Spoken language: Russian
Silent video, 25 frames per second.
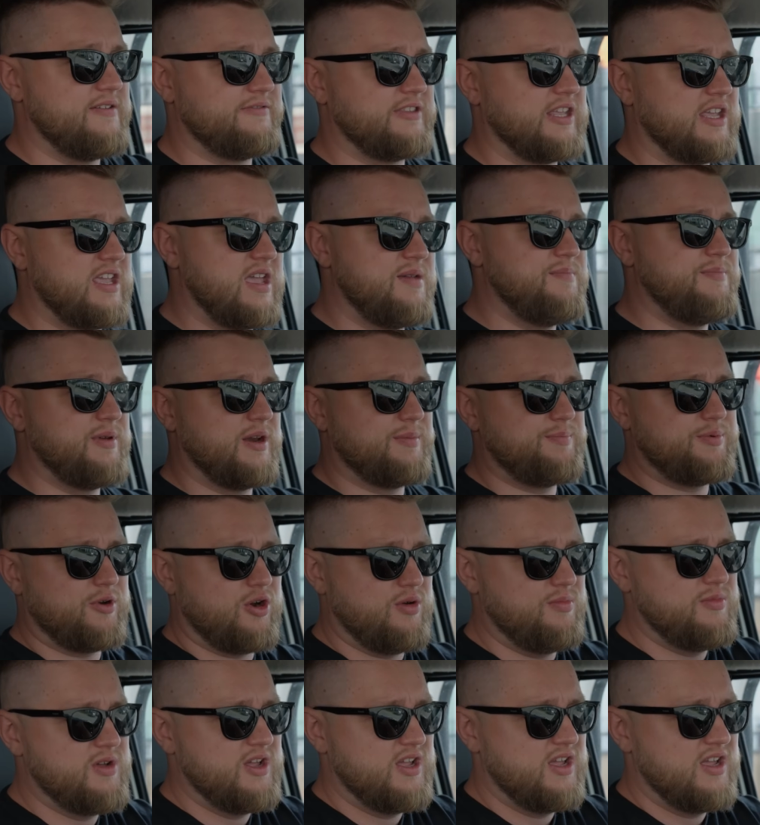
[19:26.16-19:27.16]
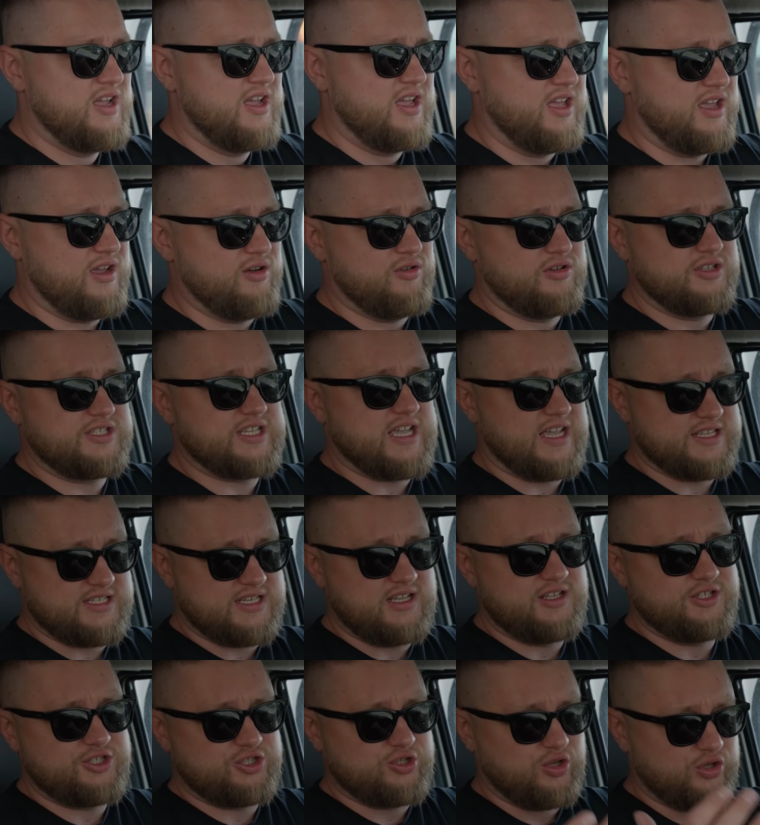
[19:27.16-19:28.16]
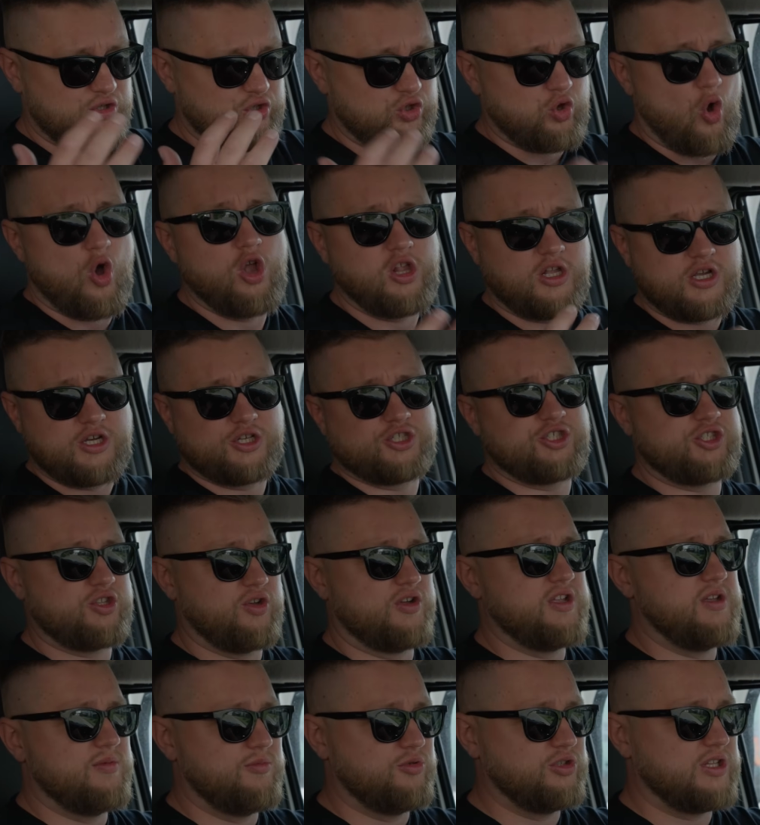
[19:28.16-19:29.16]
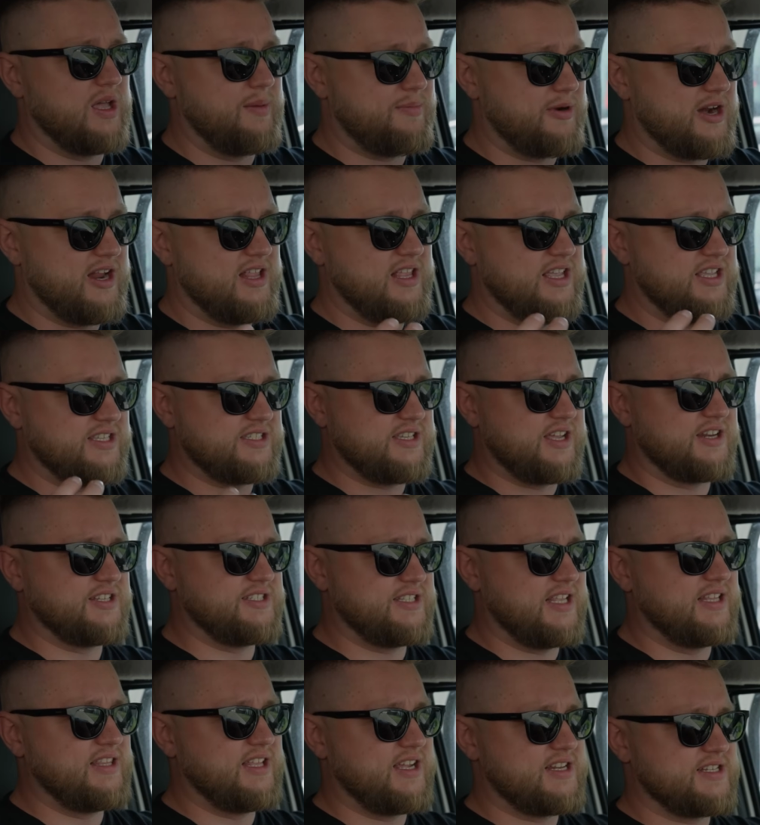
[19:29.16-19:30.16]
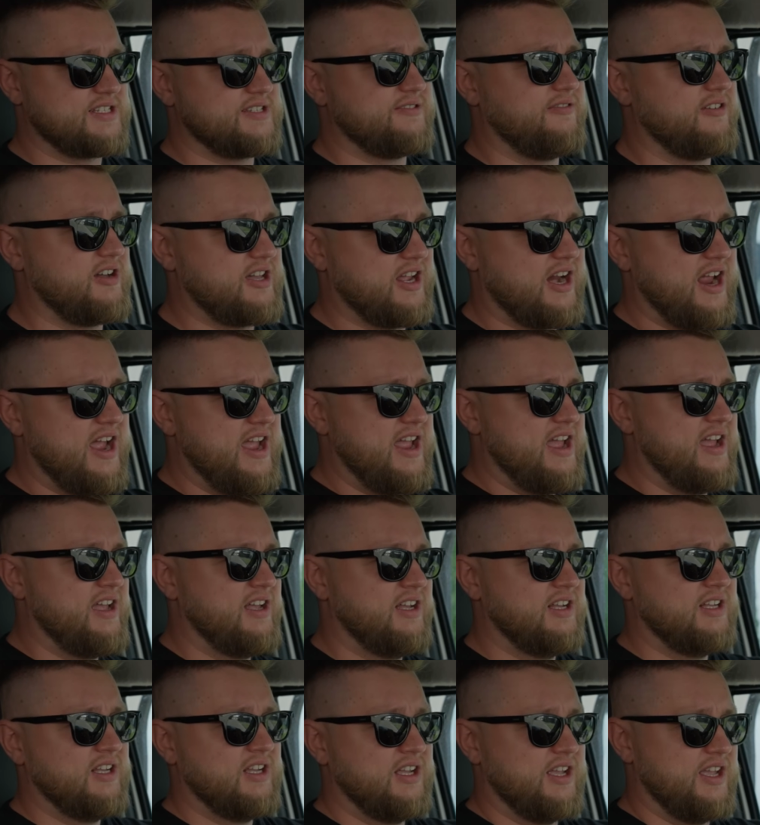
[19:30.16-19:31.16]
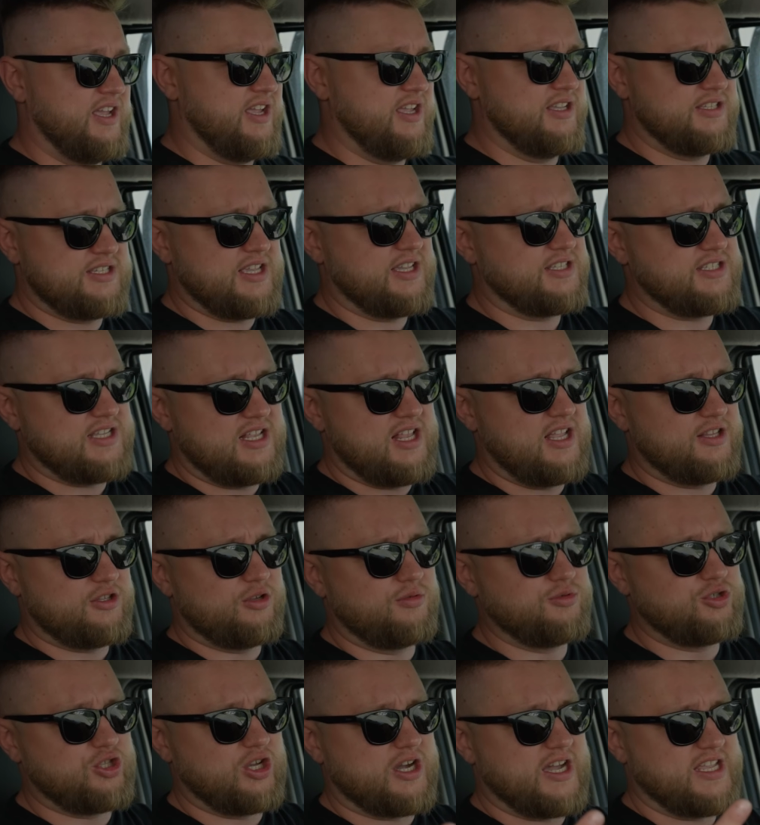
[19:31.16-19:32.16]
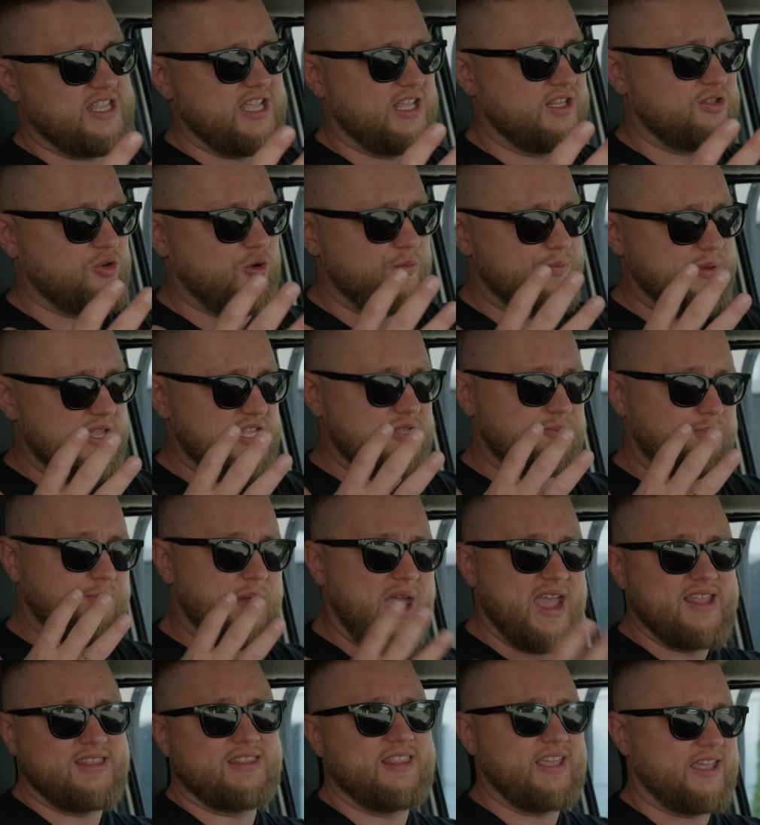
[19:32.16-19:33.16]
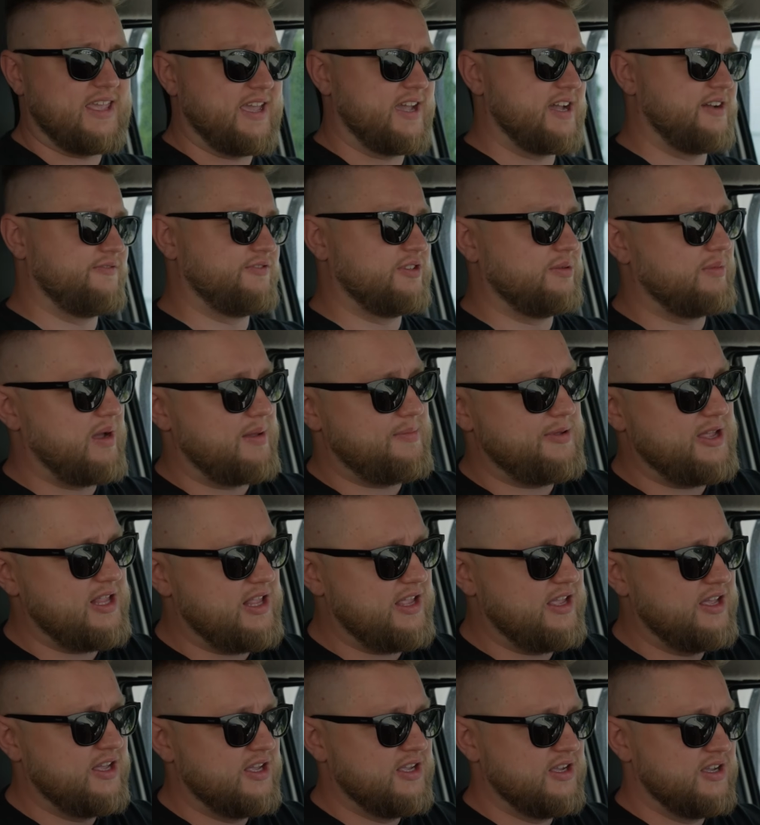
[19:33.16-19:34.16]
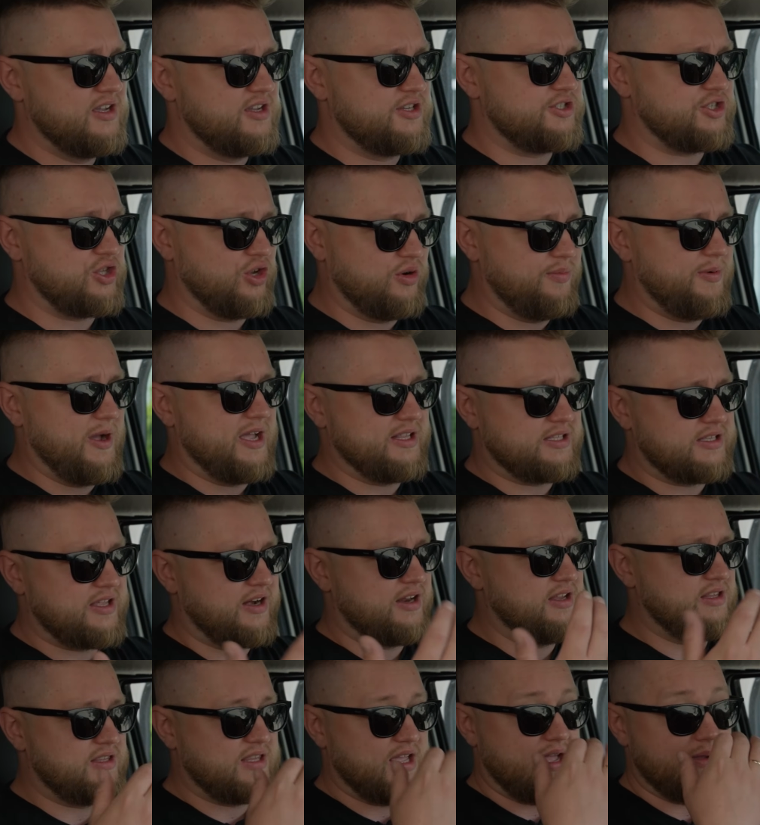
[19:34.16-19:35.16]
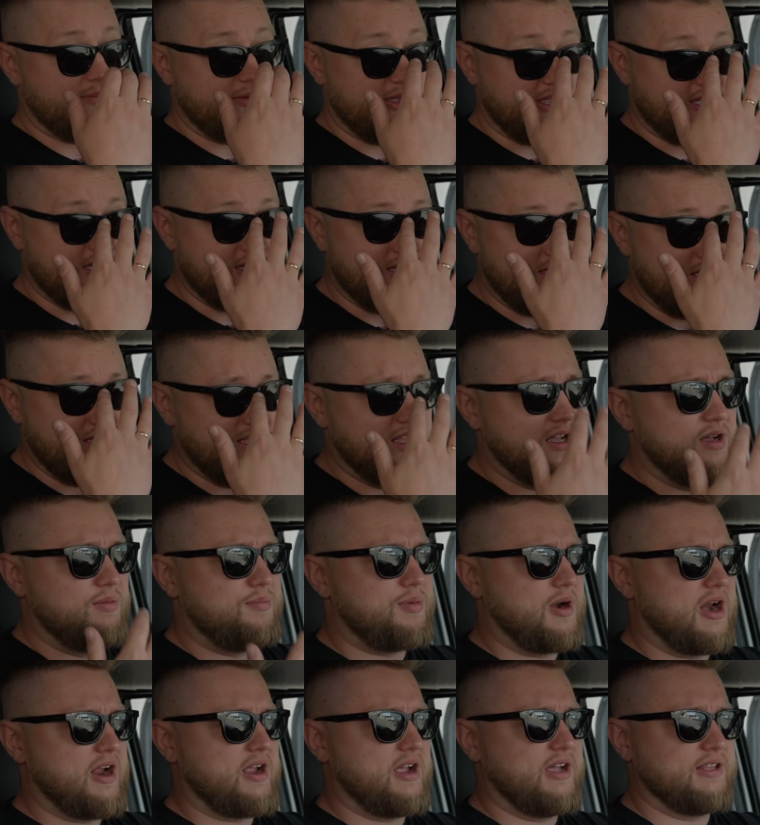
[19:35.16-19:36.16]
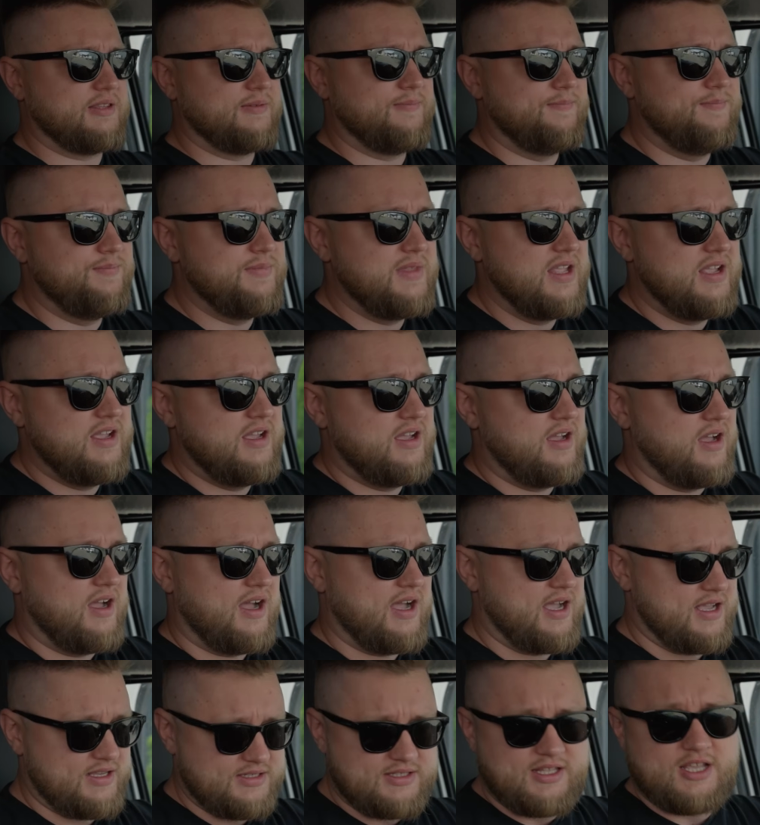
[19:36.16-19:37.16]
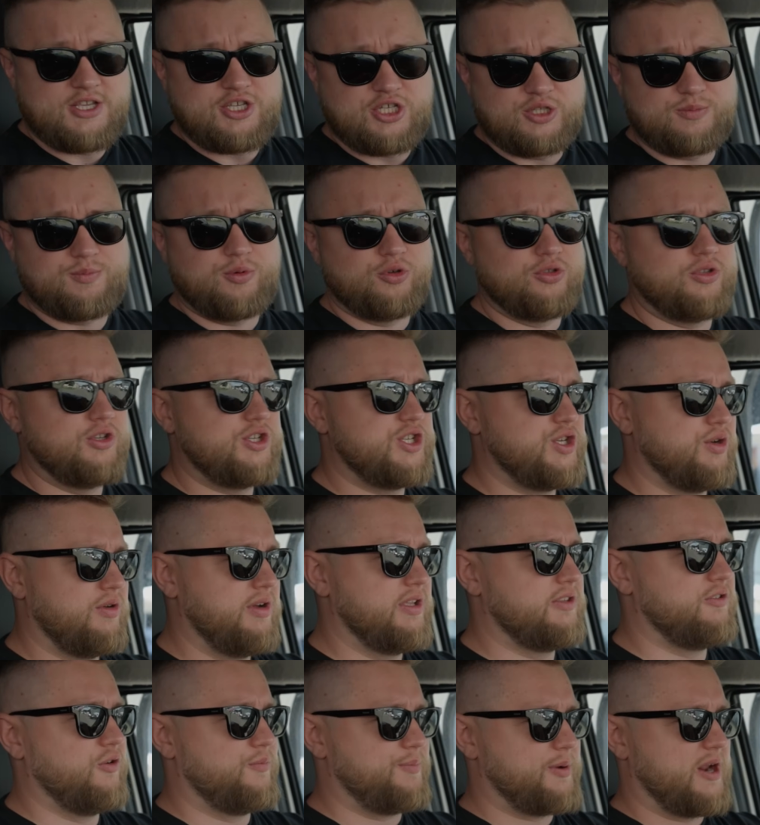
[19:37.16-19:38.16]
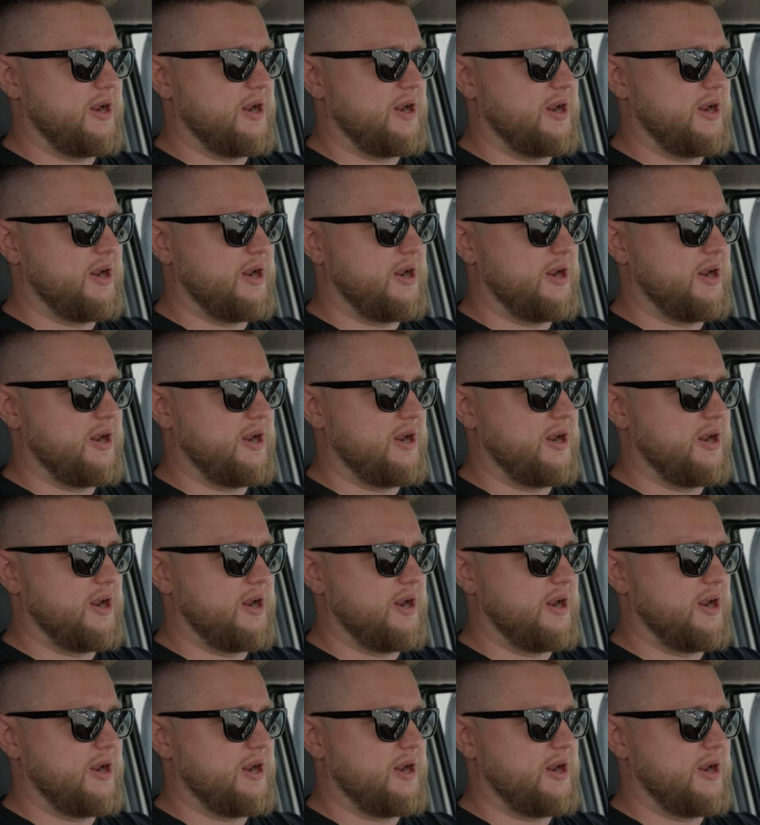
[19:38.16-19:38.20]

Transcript: «Автокемперпром», и он сказал, что только что ему набрали из Краснодарского края и сказали о том, что хотят купить 5 таких автомобилей, чтобы открыть там их прокат. А значит, будущее у этого